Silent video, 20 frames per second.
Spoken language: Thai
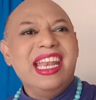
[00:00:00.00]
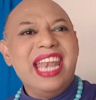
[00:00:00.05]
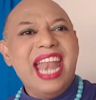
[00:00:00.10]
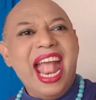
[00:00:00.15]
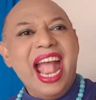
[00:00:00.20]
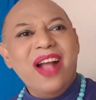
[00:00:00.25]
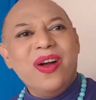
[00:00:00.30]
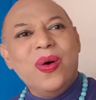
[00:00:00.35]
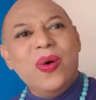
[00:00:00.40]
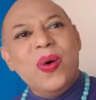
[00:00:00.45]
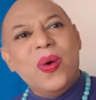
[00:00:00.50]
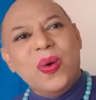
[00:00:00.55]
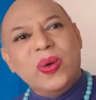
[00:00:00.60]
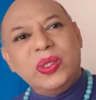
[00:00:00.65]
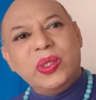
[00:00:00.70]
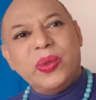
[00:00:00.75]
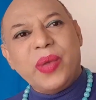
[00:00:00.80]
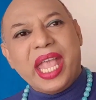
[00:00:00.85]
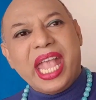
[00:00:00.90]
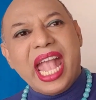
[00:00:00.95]
นะโอ้โห
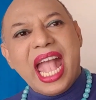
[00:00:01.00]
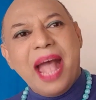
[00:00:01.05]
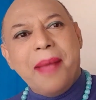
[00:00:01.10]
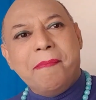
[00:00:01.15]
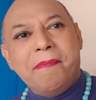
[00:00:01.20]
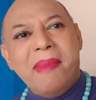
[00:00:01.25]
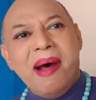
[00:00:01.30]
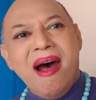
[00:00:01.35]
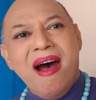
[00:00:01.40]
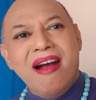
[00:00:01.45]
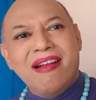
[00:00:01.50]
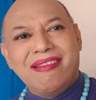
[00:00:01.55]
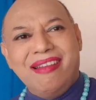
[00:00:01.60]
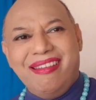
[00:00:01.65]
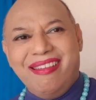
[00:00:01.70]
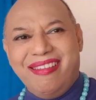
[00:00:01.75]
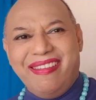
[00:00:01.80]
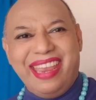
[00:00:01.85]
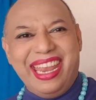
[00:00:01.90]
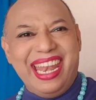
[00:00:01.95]
สวยงามมาก
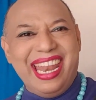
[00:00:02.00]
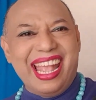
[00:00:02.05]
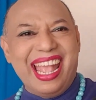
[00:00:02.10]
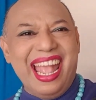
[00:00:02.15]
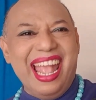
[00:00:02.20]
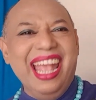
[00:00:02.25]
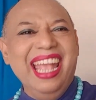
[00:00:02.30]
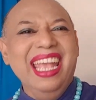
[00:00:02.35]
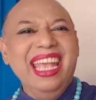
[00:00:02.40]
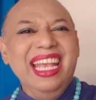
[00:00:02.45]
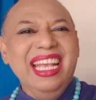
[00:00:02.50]
เลยนะคะ